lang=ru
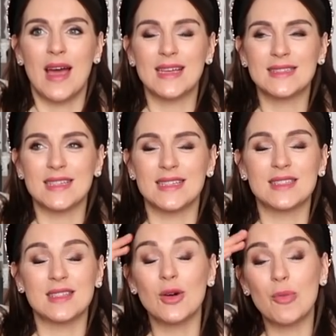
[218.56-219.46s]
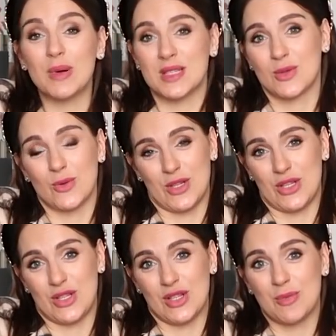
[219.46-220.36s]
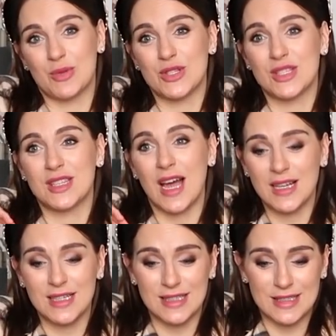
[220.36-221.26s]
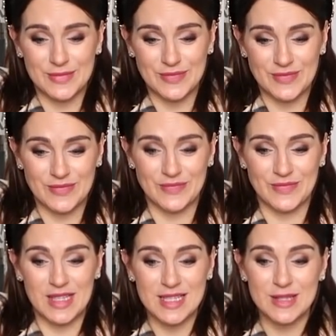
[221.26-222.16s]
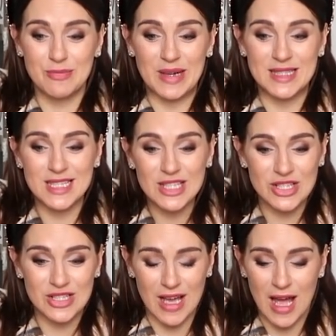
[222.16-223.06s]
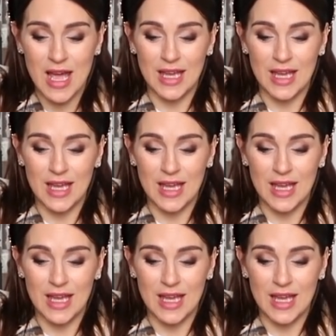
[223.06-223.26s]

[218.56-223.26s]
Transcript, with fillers: это, это такое позорище, это просто так э, несимпатично,